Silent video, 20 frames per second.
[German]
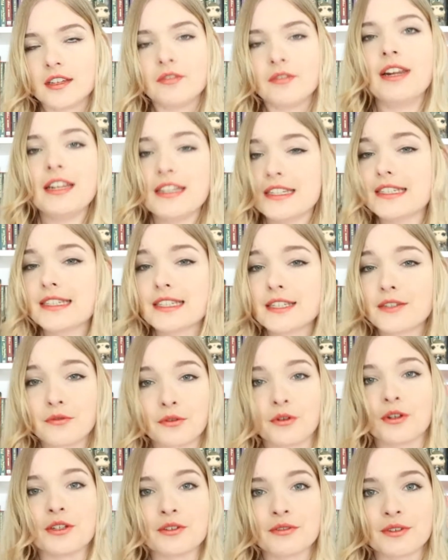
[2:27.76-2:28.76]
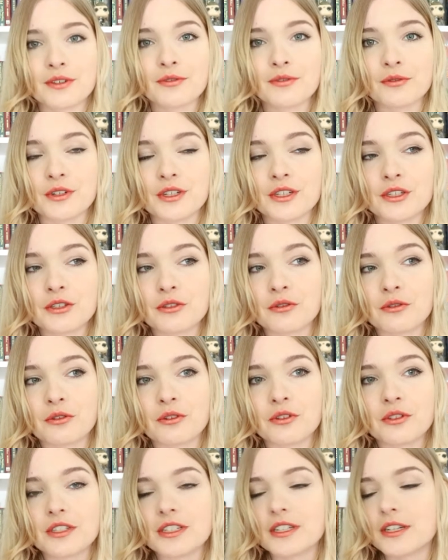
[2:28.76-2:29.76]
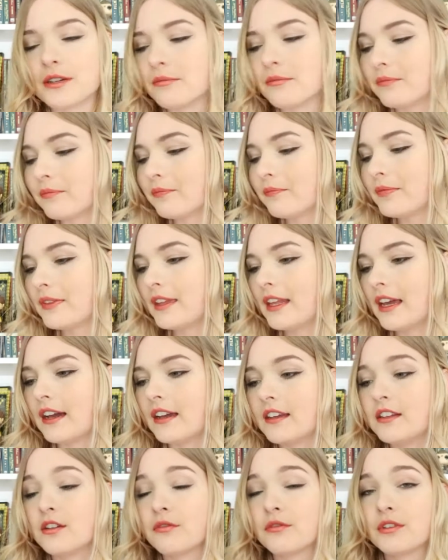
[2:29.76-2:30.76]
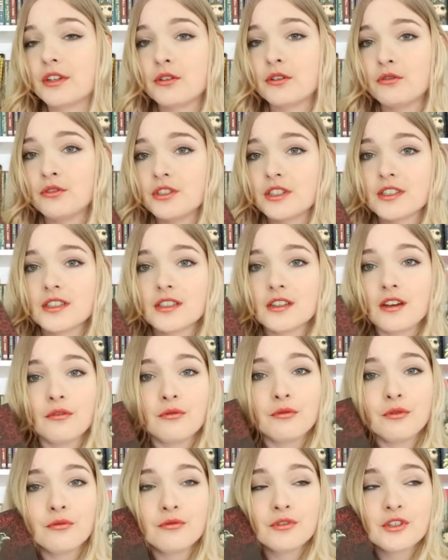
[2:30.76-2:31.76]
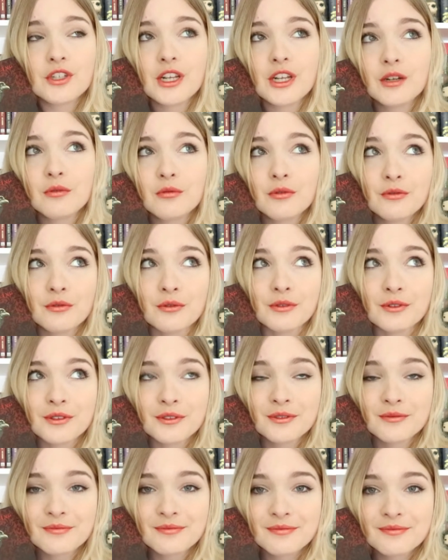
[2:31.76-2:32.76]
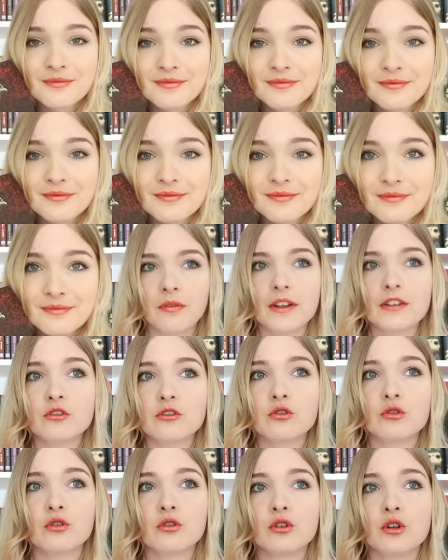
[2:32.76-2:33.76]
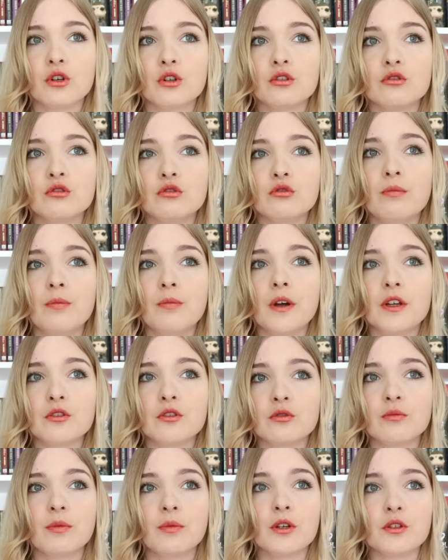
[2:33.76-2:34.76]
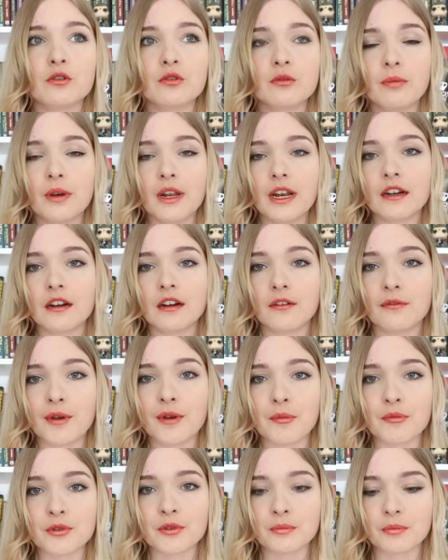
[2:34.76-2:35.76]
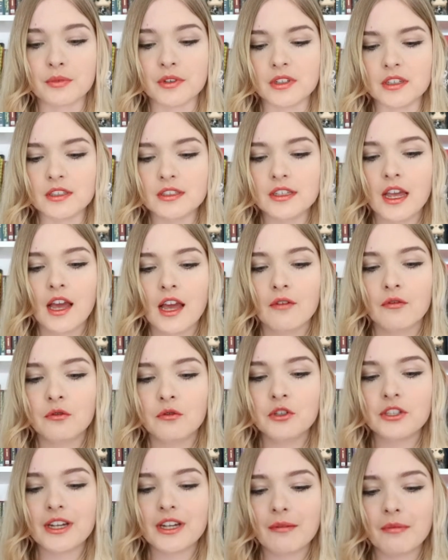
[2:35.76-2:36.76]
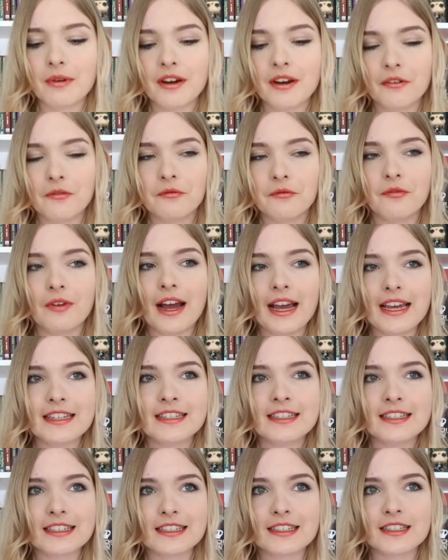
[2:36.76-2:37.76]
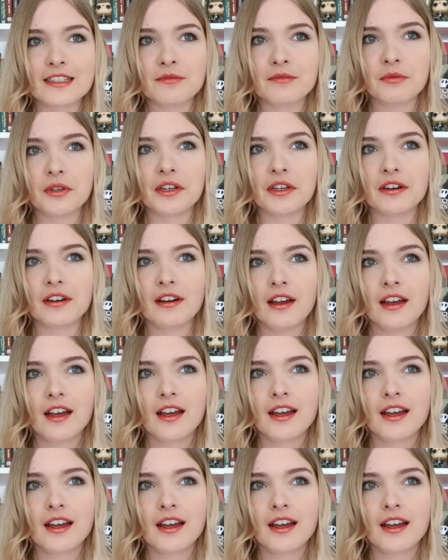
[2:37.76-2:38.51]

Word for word: Vielleicht ist das wirklich was für dich. Und ähm, ja, ich hoffe natürlich, dass es auch ein 5-Sterne-Buch wird was schon super, super, super lange auf meinem Sub liegt, wo ich aber weiß, dass es mir